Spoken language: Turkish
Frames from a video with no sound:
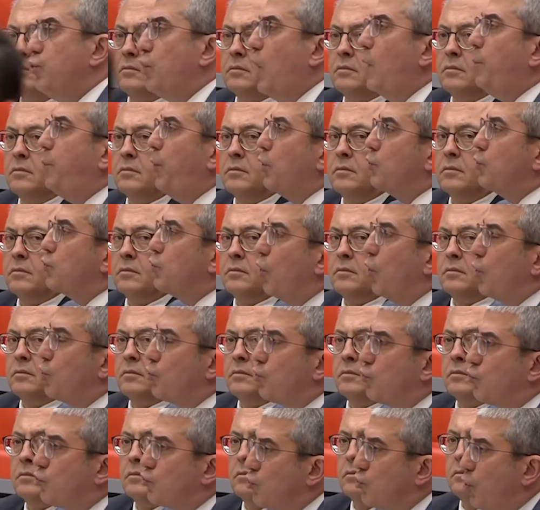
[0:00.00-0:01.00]
Bu rapor
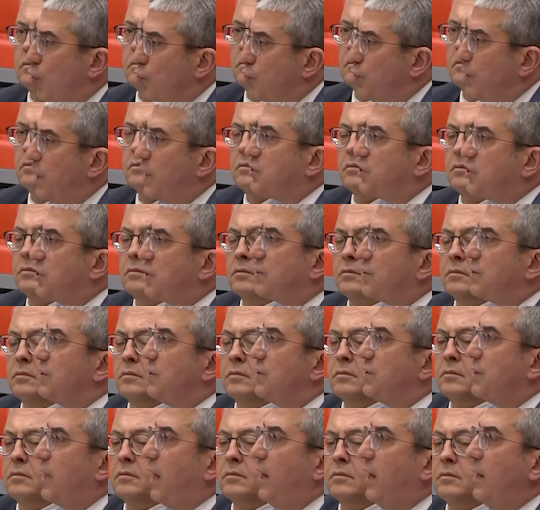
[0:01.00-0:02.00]
doğru dürüst ortaya
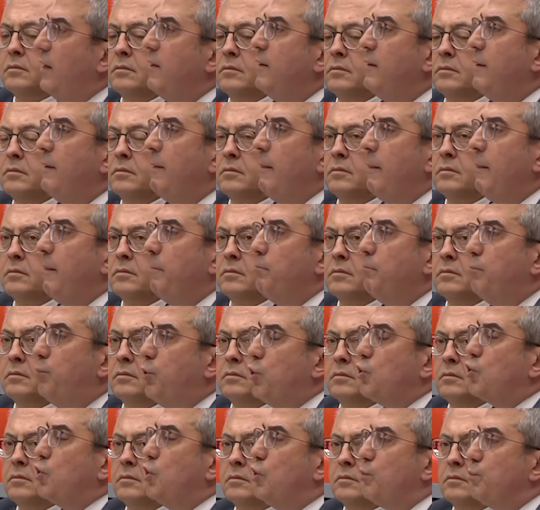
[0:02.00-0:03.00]
çıktığında
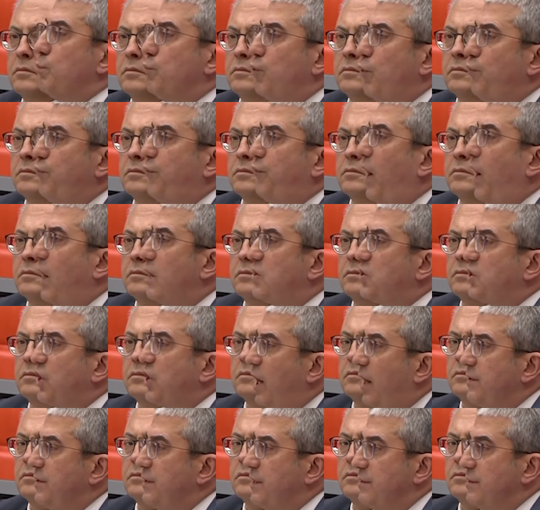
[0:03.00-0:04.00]
bugün bu
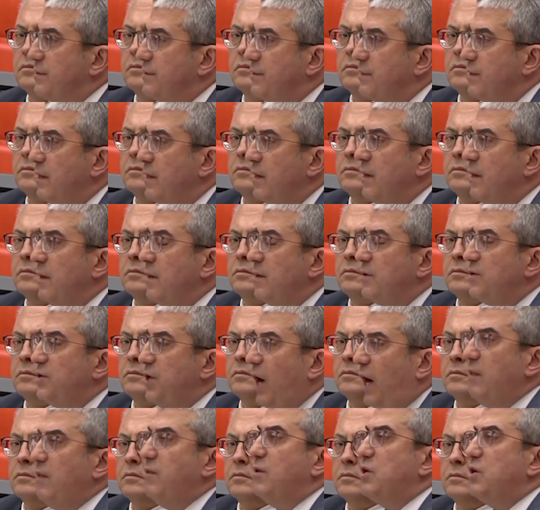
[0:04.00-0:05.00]
facianın
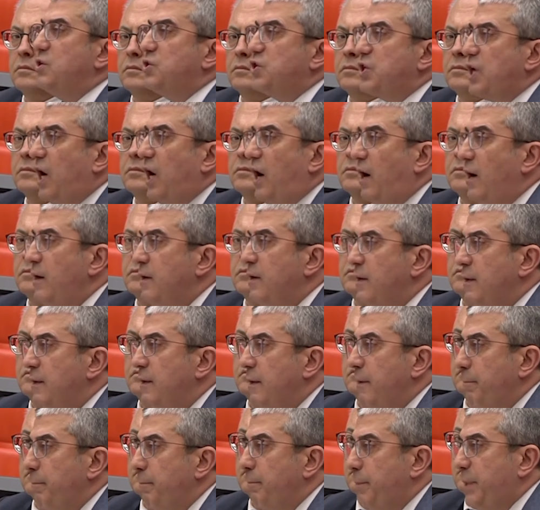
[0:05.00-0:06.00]
yalnızca
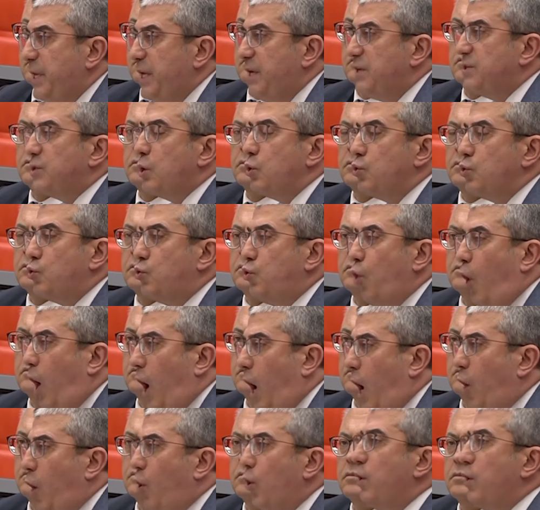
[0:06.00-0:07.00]
bir
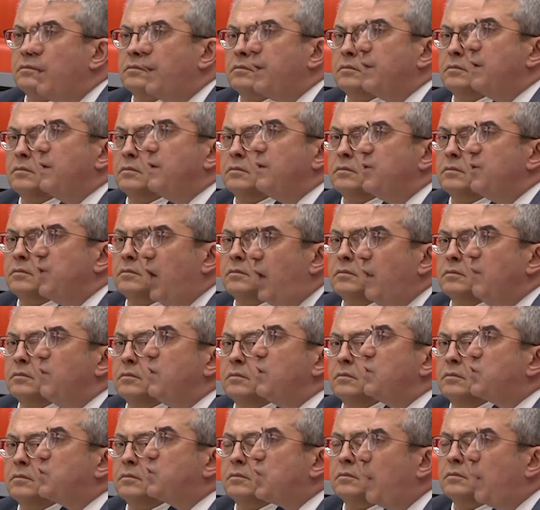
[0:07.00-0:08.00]
doğa olayı,
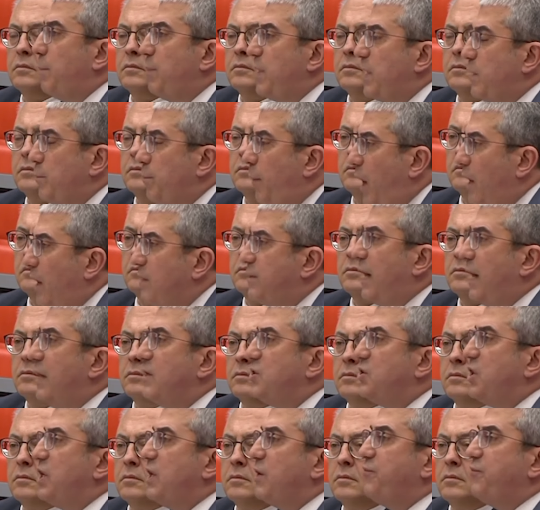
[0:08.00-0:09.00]
yalnızca bir
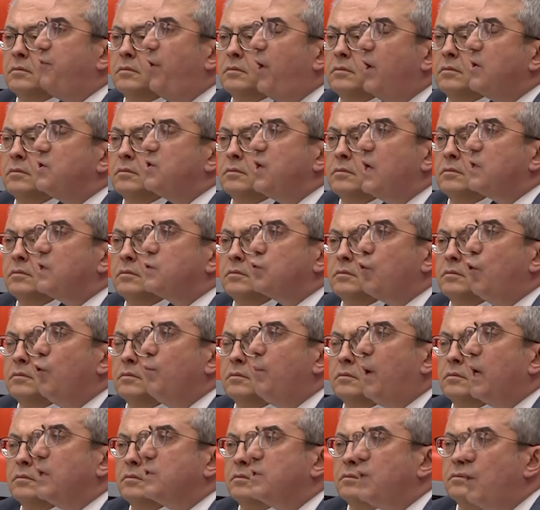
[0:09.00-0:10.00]
madencilik faciası
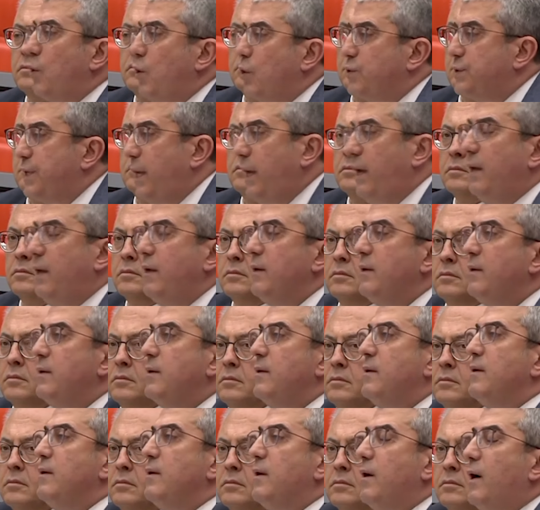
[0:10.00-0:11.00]
olmaktan öte
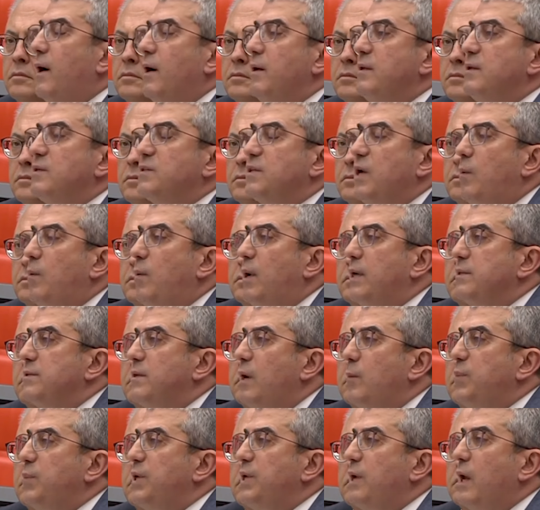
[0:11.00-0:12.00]
aynı
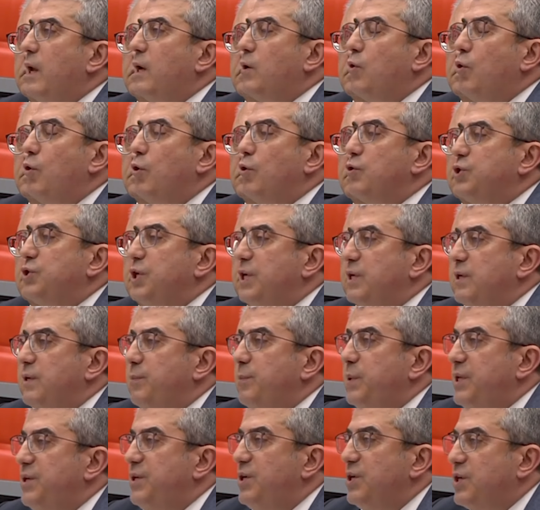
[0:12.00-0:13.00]
zamanda bir
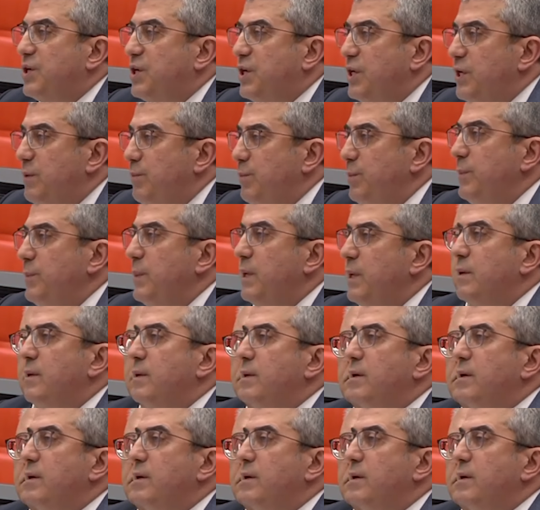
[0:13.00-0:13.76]
ekolojik bir yıkım,